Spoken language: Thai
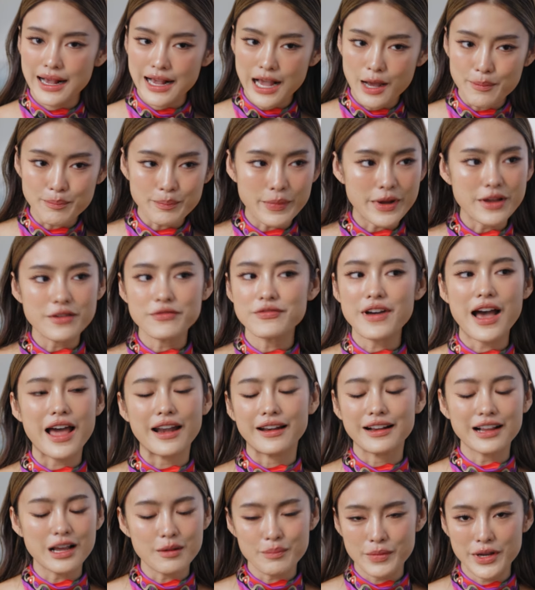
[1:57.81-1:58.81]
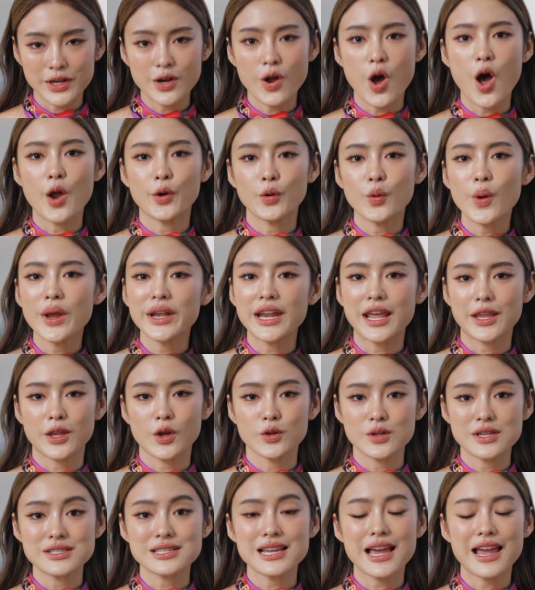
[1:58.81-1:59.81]
กลับไปฝันกลับไปนอนด้วยเนี่ยโย
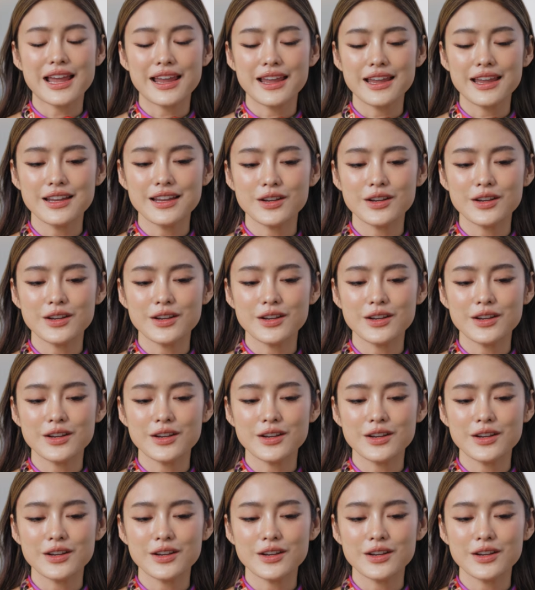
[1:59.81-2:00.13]
จะใช้